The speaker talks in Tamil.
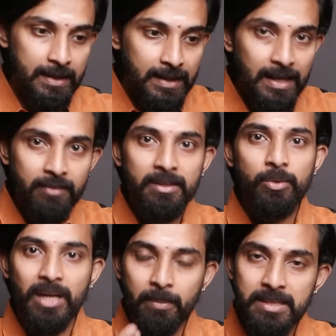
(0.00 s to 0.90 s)
இதெல்லாம்
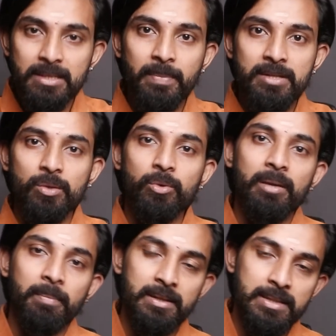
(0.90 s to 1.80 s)
வந்து ஒரு அமைச்சர்
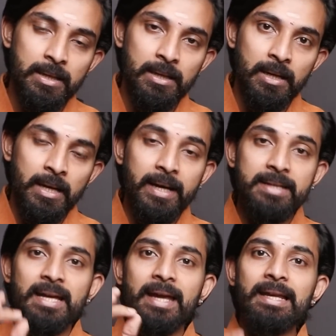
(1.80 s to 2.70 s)
பேசக்கூடிய பேச்சா இட்
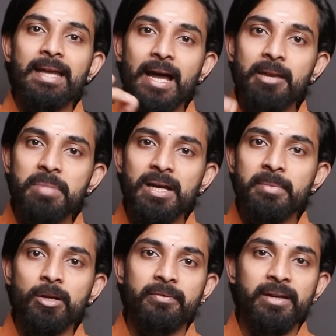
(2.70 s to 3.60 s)
இஸ் ஹைலி
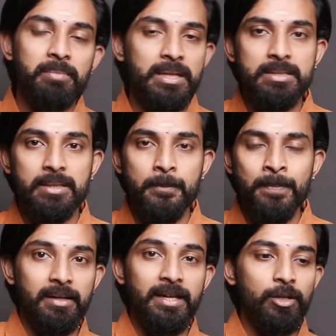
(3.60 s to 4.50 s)
அன்பிகமிங் ஆஃப் அன் மினிஸ்டர்
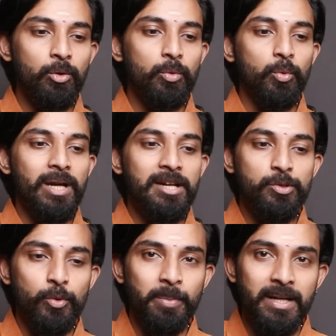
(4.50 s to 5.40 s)
நீங்கள் ஏதோ ஒரு
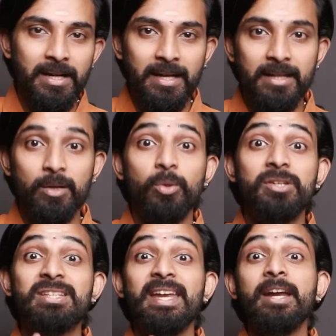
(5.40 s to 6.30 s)
ஊராட்சி உறுப்பினர் கிடையாது ஒரு
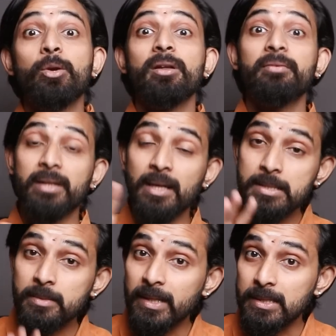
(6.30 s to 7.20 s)
ஸ்டேட்டோட
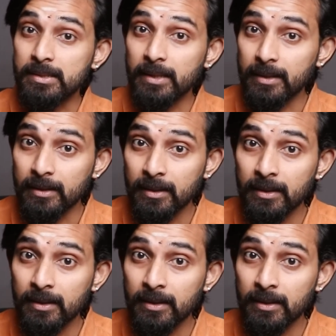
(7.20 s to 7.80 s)
ஃபினான்ஸ் மினிஸ்டர்